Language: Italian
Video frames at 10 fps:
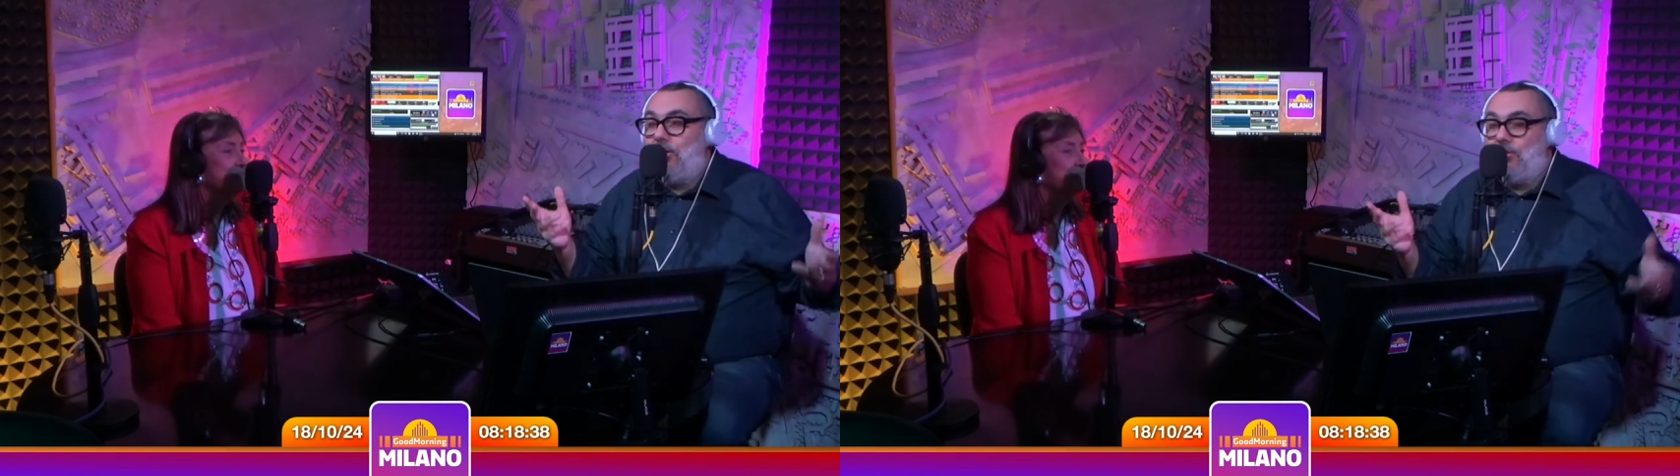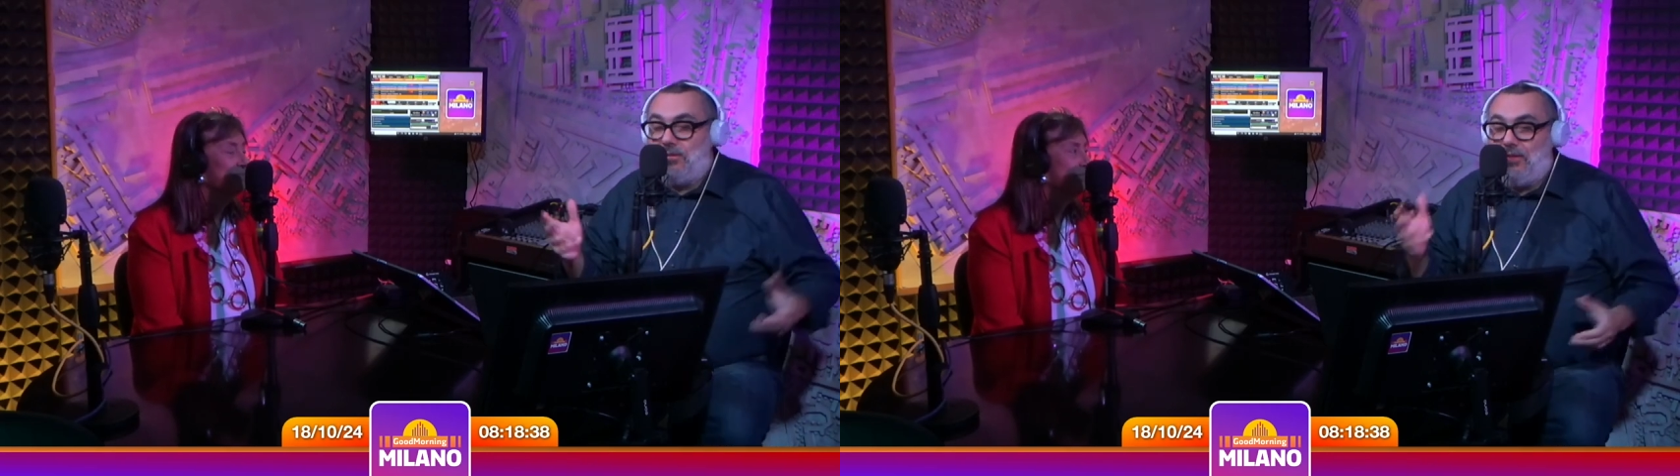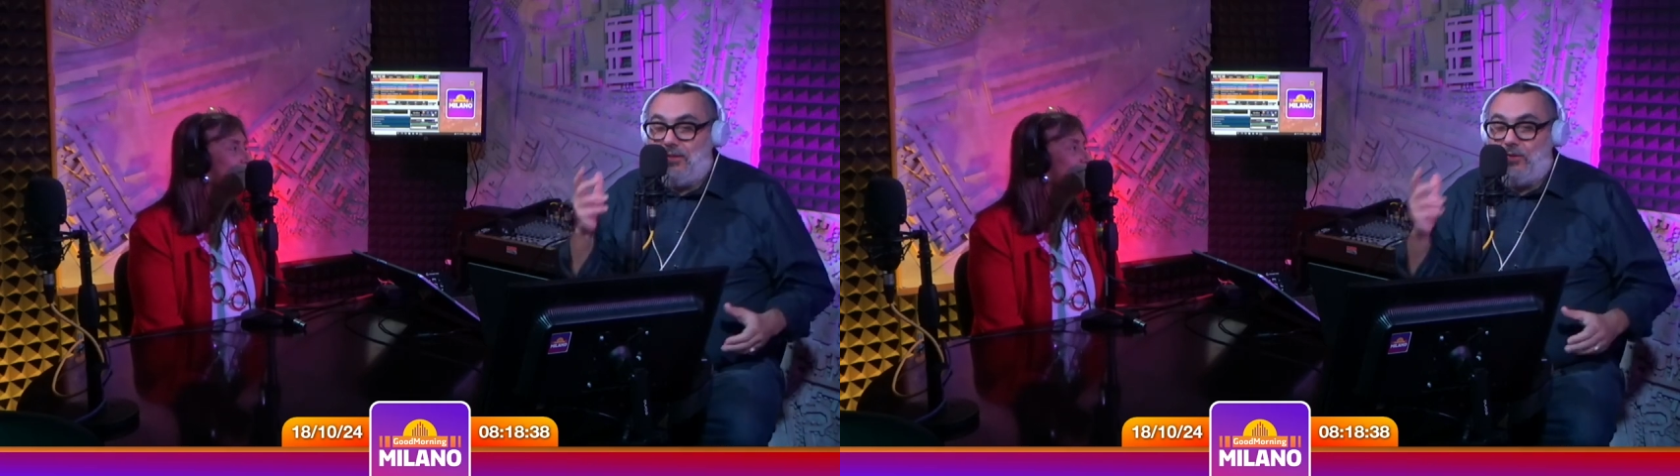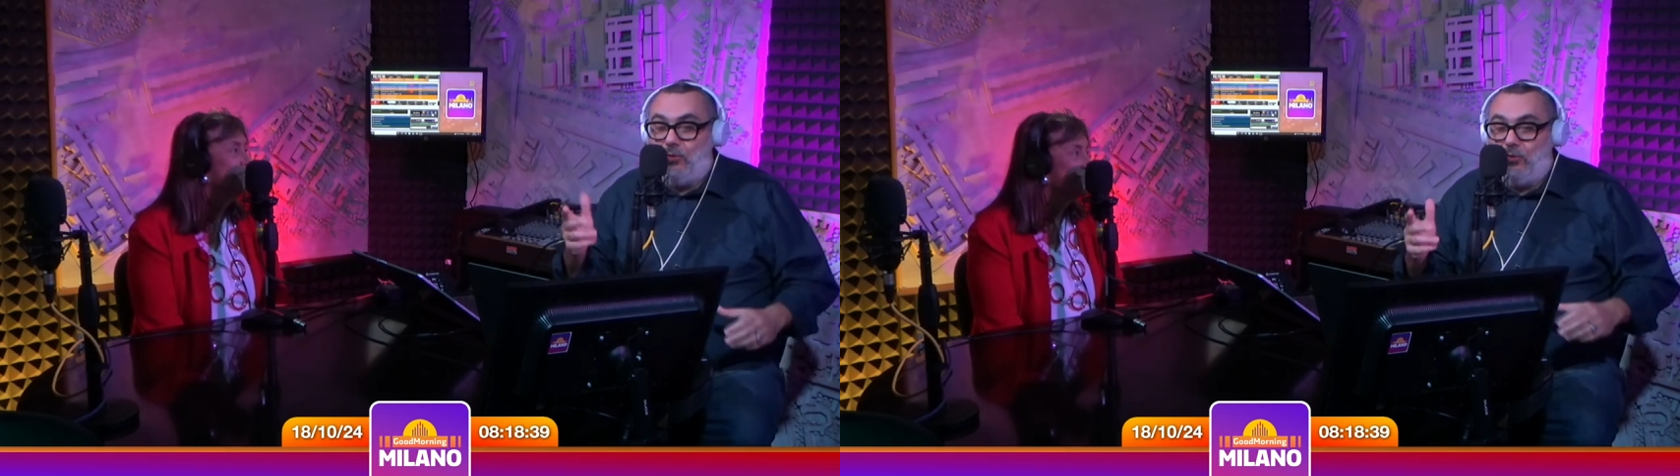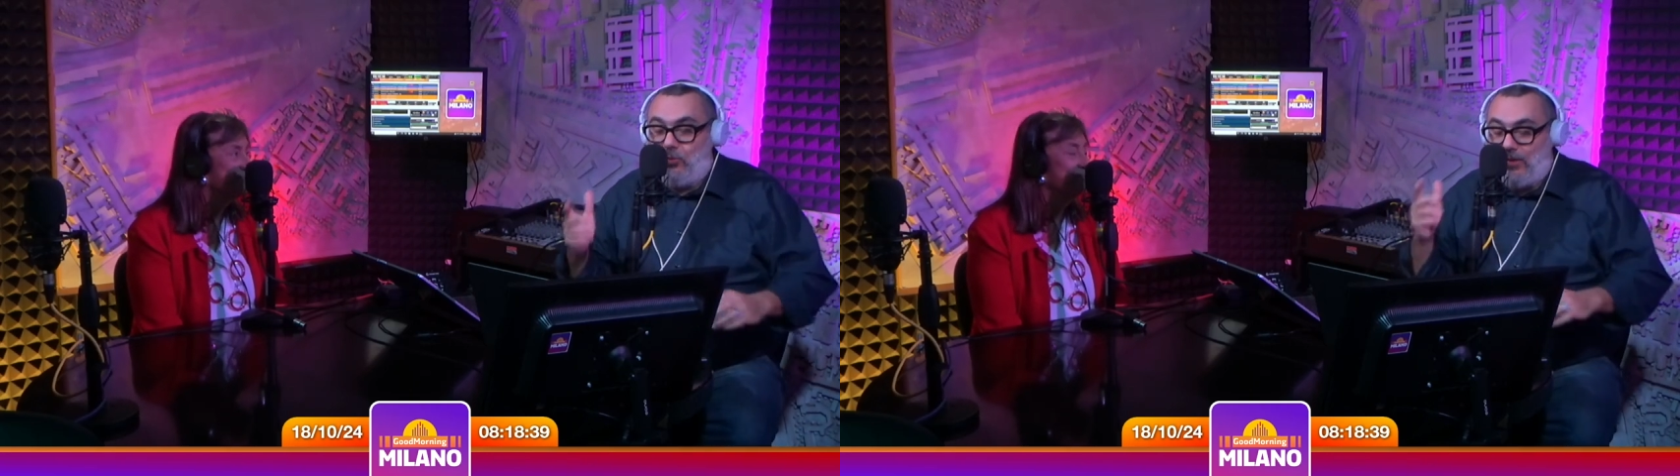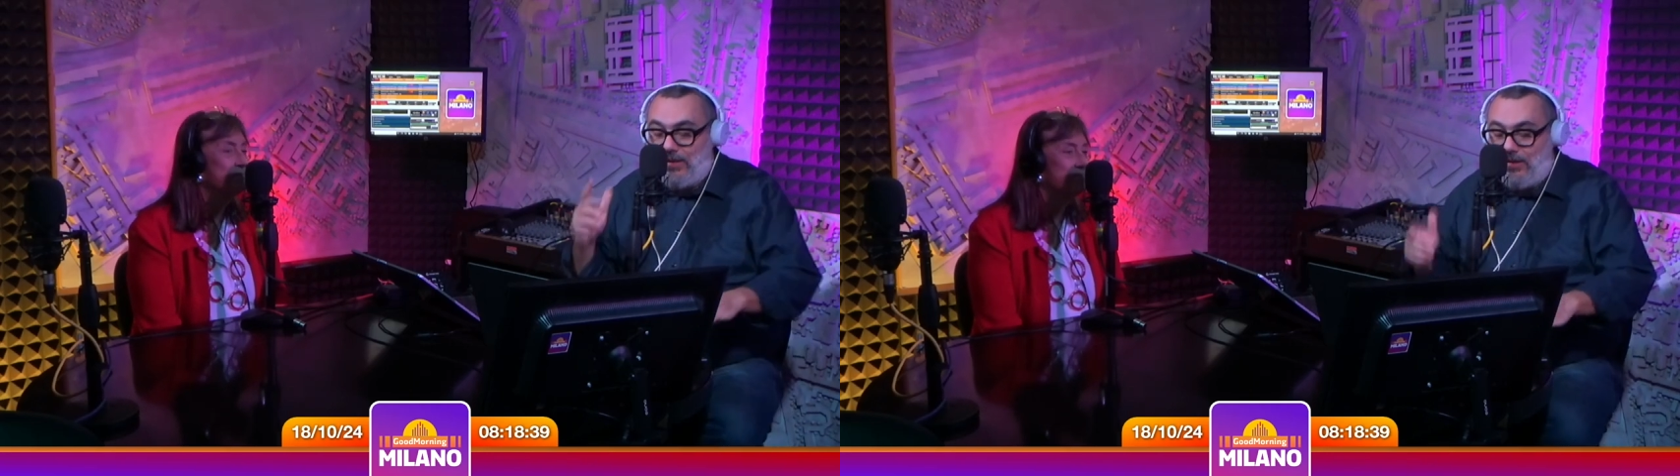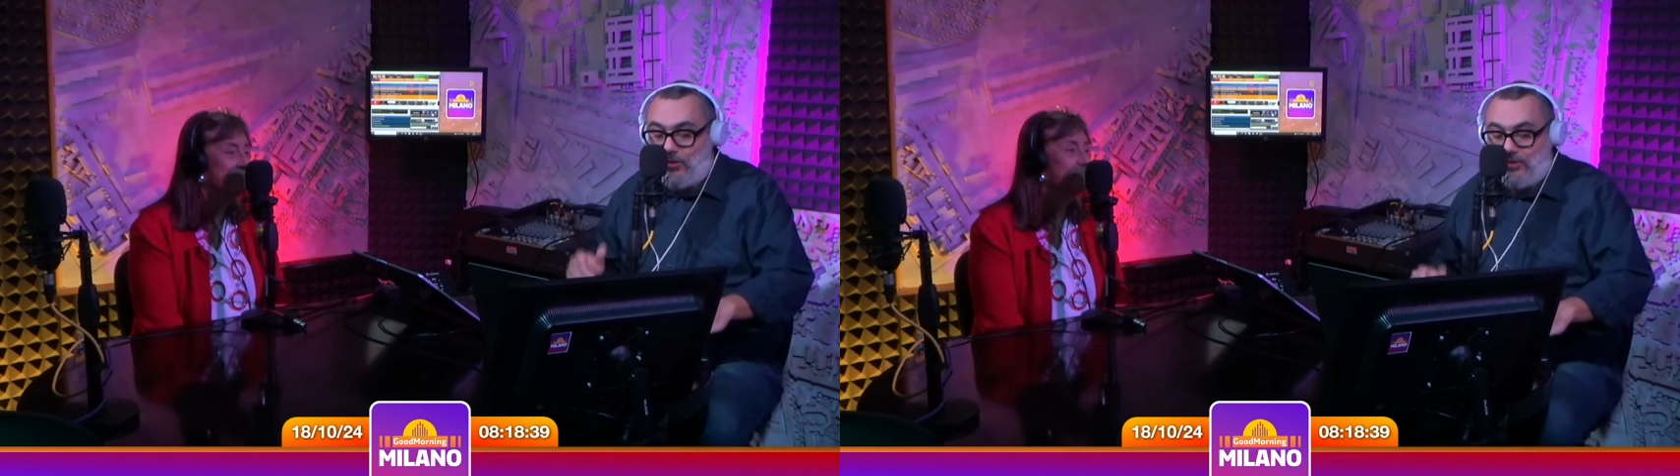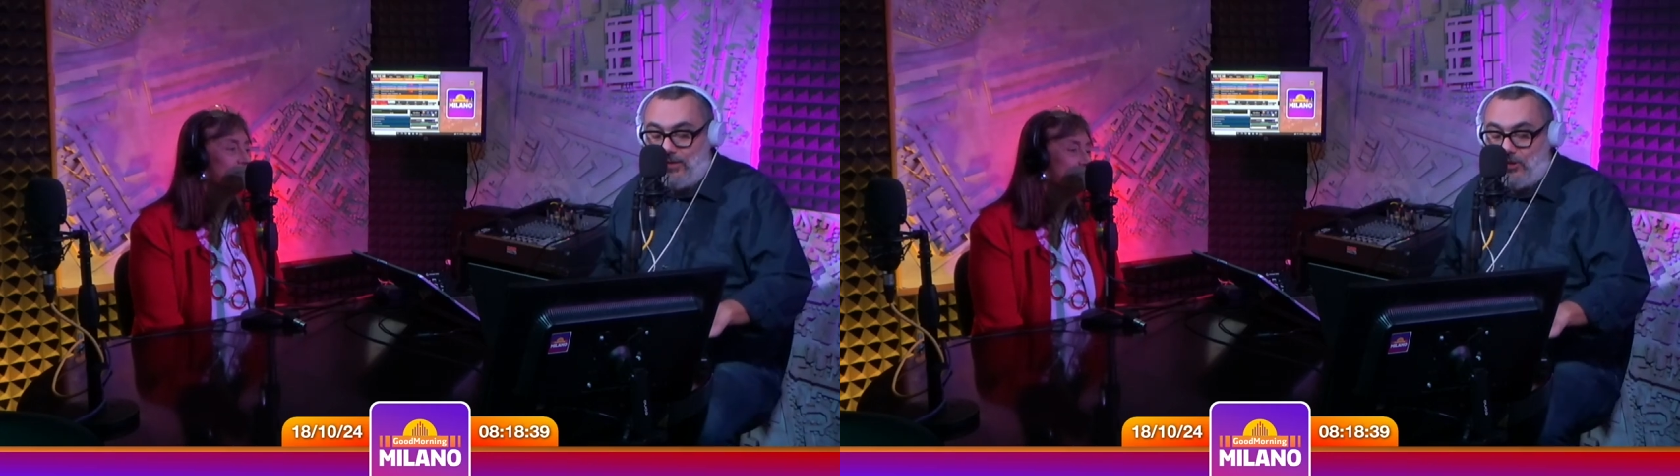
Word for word: così di cultura nella nostra